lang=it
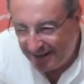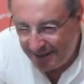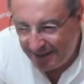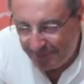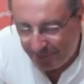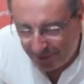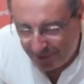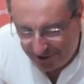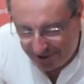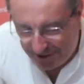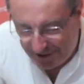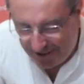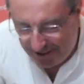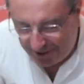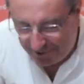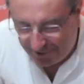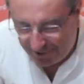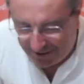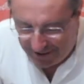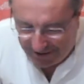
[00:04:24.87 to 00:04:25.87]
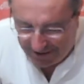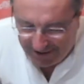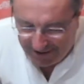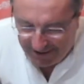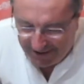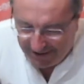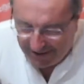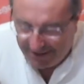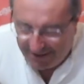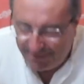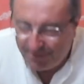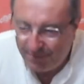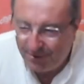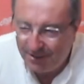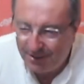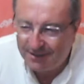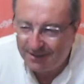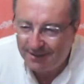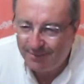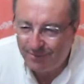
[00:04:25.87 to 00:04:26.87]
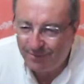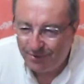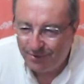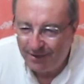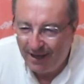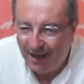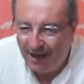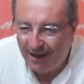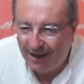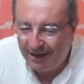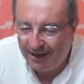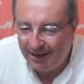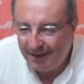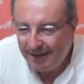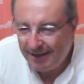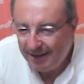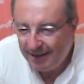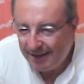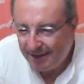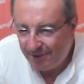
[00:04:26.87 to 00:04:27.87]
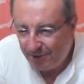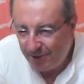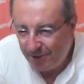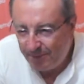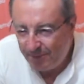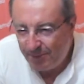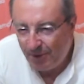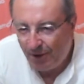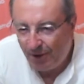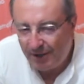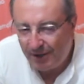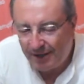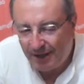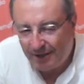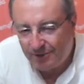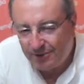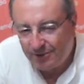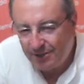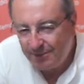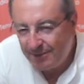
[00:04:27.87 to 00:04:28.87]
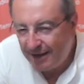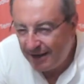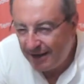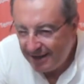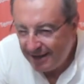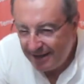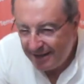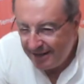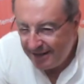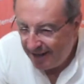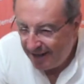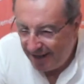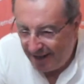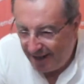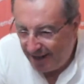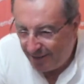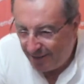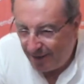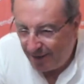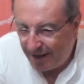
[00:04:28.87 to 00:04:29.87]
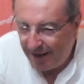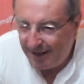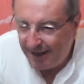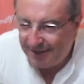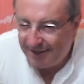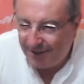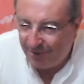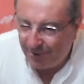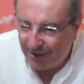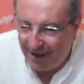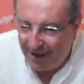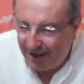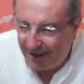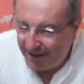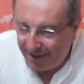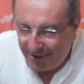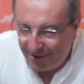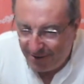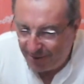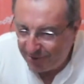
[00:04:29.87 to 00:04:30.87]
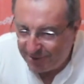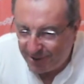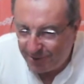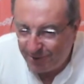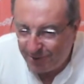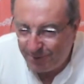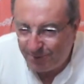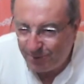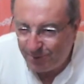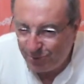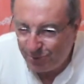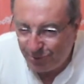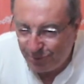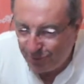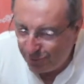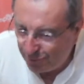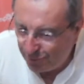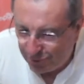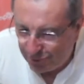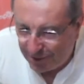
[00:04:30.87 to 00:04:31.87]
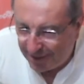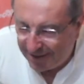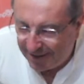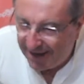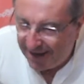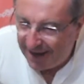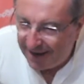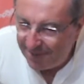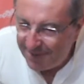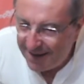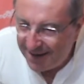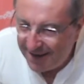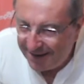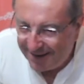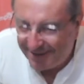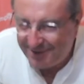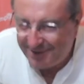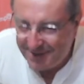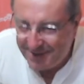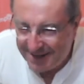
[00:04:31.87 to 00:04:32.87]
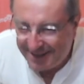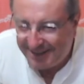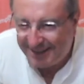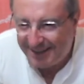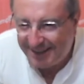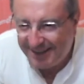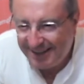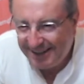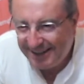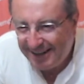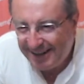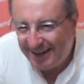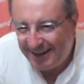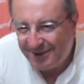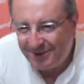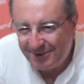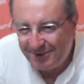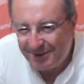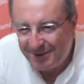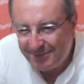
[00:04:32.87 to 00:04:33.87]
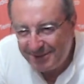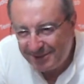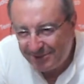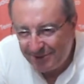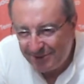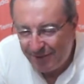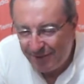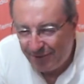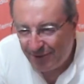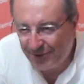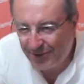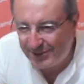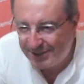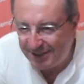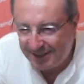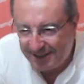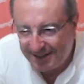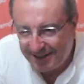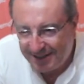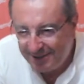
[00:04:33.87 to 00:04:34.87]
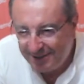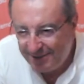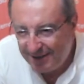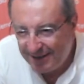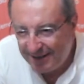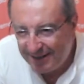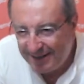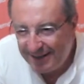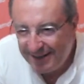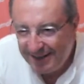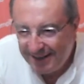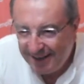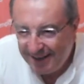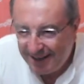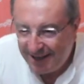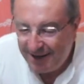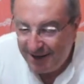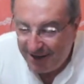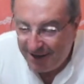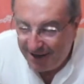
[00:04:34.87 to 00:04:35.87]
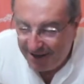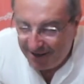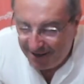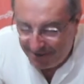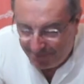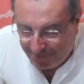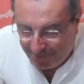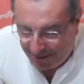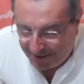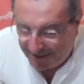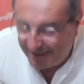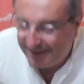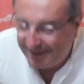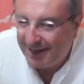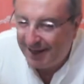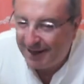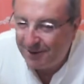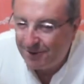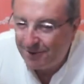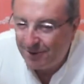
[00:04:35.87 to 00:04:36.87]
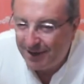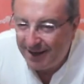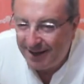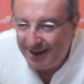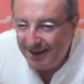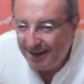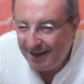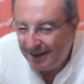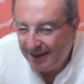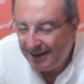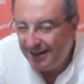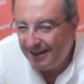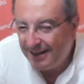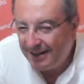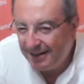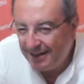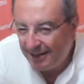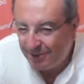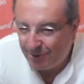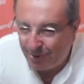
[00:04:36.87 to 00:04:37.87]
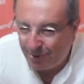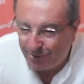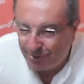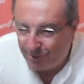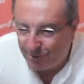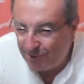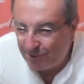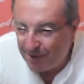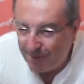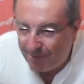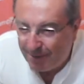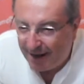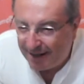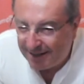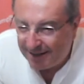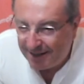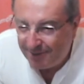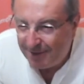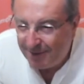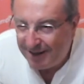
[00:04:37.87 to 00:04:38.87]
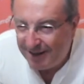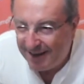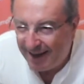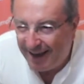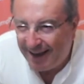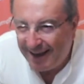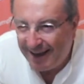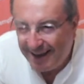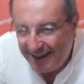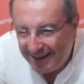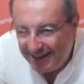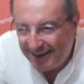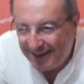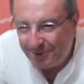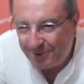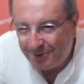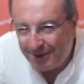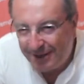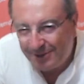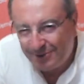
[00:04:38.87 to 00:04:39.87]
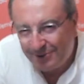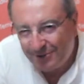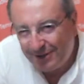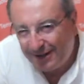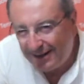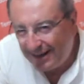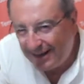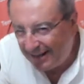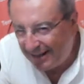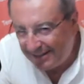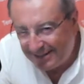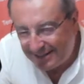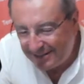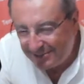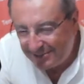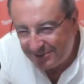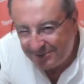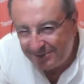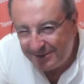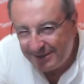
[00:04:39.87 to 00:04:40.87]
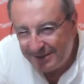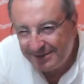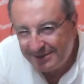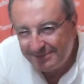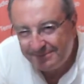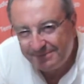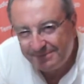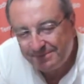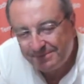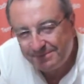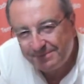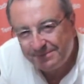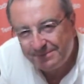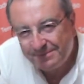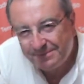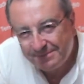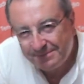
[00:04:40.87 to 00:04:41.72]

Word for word: Porcellato che è campionessa mondiale, olimpionica, così, ma a 40 orari io a un certo punto ho dovuto staccarmi, eh? veramente hanno veramente una forza incredibile. Il, il Padre Eterno li, li, li, ha tolto da una parte ma gli ha, gli ha donato dall'altra. Insomma. Infatti, è vero.